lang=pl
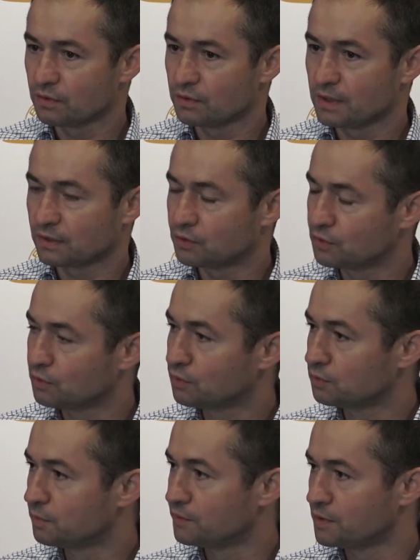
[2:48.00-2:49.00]
jak dojdą do
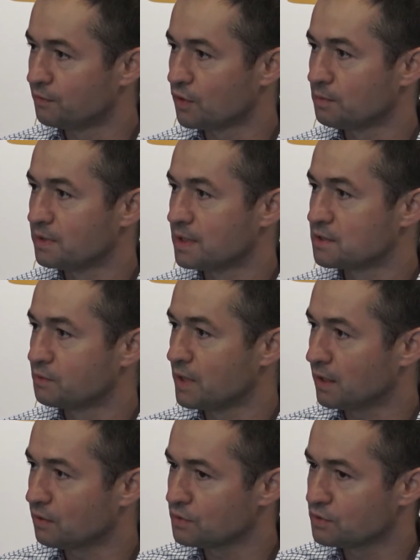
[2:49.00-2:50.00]
odpowiedniej formy, dadzą
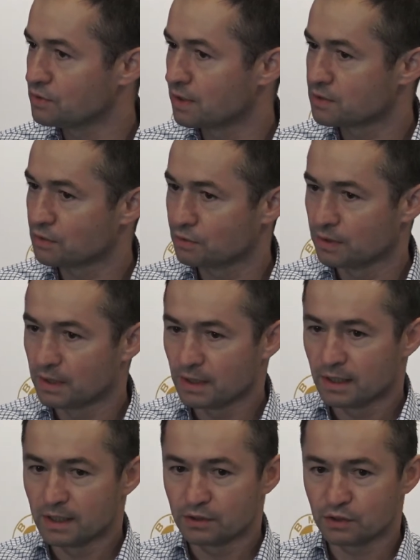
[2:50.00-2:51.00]
jakość, dadzą
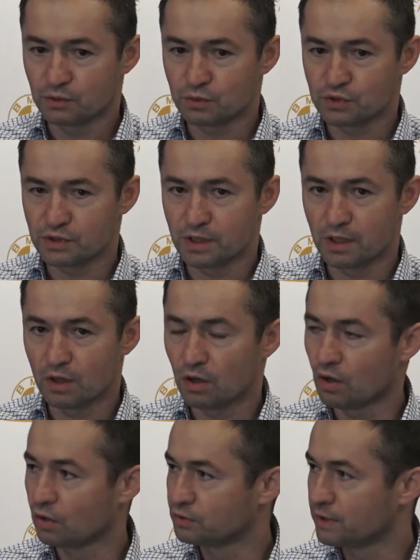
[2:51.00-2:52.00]
tej drużynie
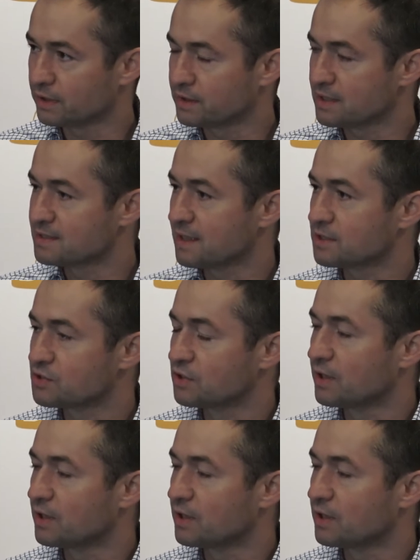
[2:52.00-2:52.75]
oddech, ten zastrzyk